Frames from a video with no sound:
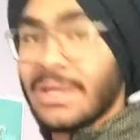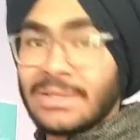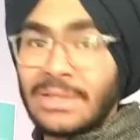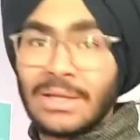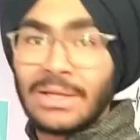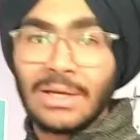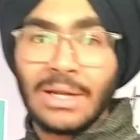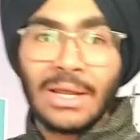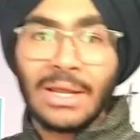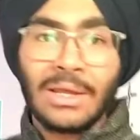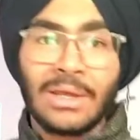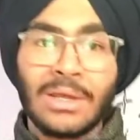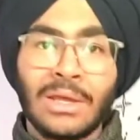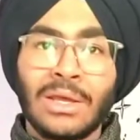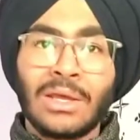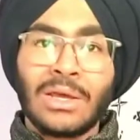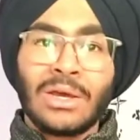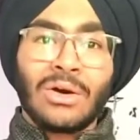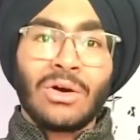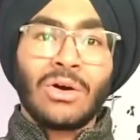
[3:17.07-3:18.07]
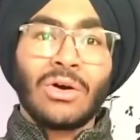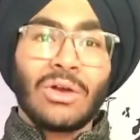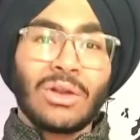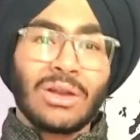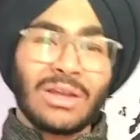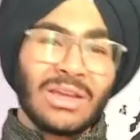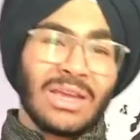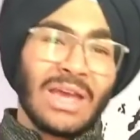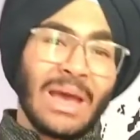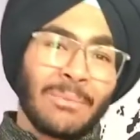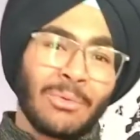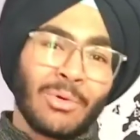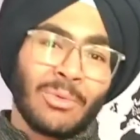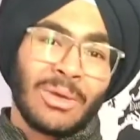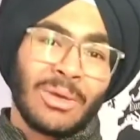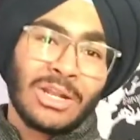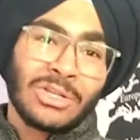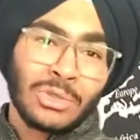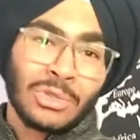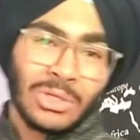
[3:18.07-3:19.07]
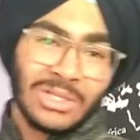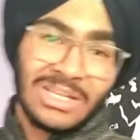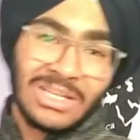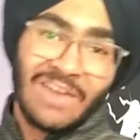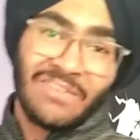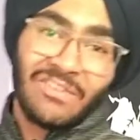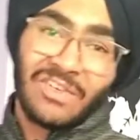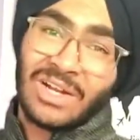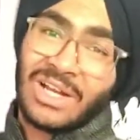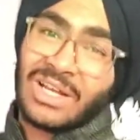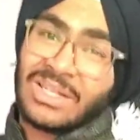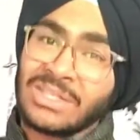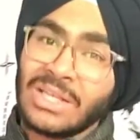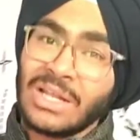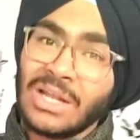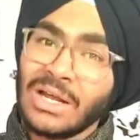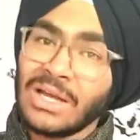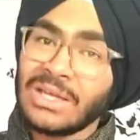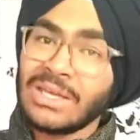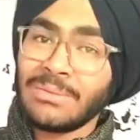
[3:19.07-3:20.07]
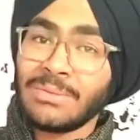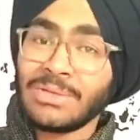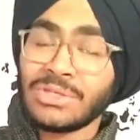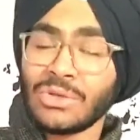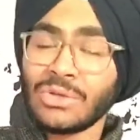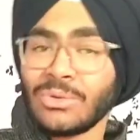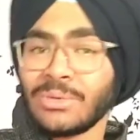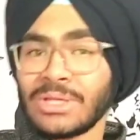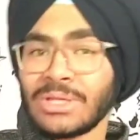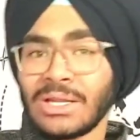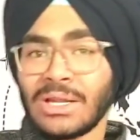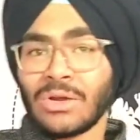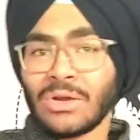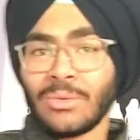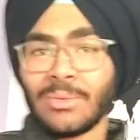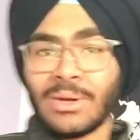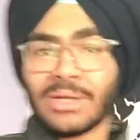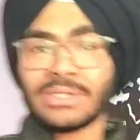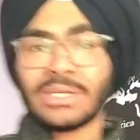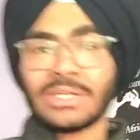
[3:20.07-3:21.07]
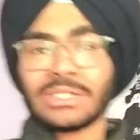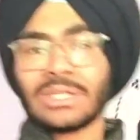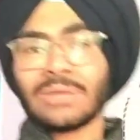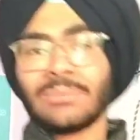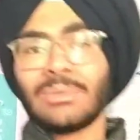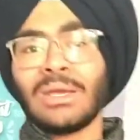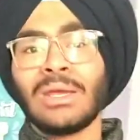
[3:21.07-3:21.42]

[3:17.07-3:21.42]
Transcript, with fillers: कैसा लग रहा है और क्या आपको मेरा छोटा सा एफर्ट अच्छा लगा ये भी ज़रूर बताना कमेंट सेक्शन